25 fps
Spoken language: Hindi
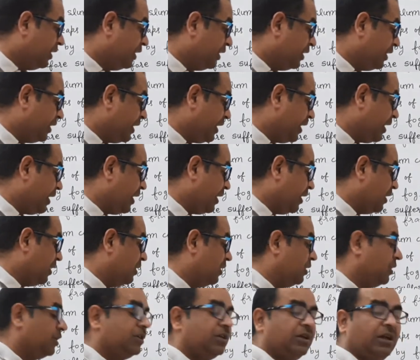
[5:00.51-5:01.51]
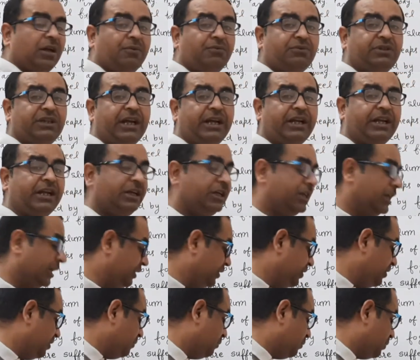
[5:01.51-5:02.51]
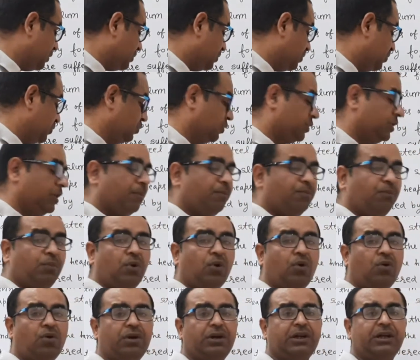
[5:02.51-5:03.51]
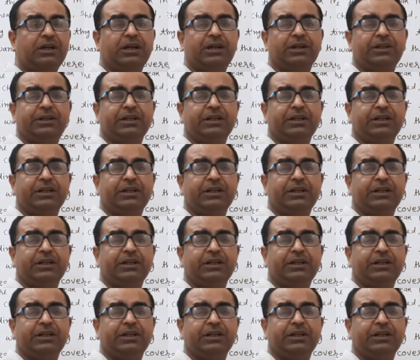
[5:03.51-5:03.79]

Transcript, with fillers: इन्हें स्लम्स यानी गंदी बस्तियों से ब्लोट कर